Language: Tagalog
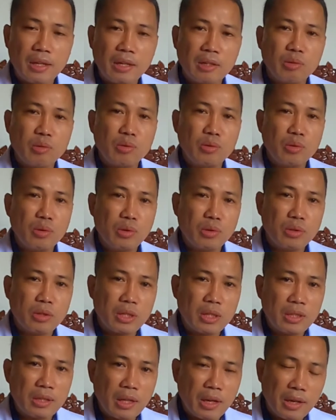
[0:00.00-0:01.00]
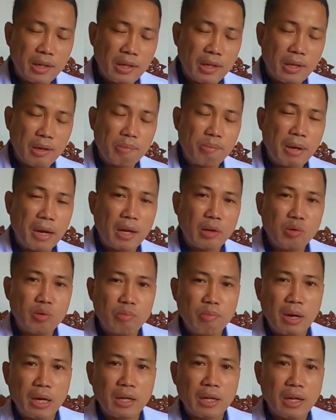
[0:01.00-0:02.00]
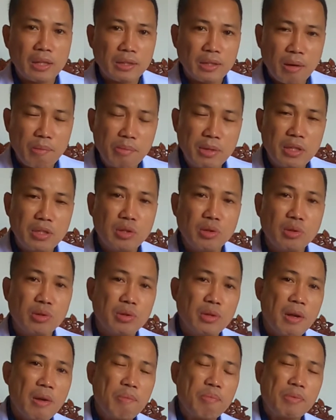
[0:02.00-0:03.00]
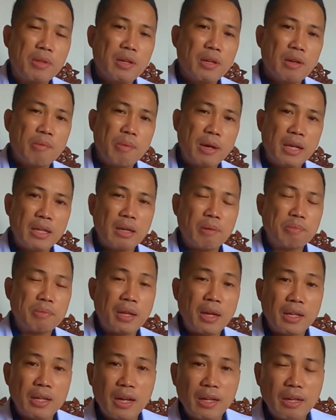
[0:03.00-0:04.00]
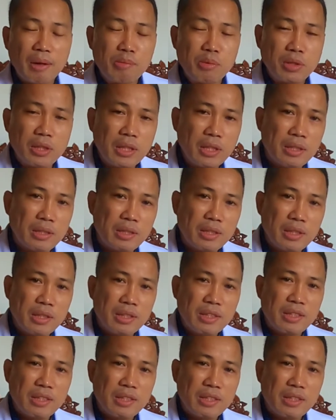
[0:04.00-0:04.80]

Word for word: na nagdudulot rin talaga ng balakubak at uh, medyo mahirap talaga gamutin.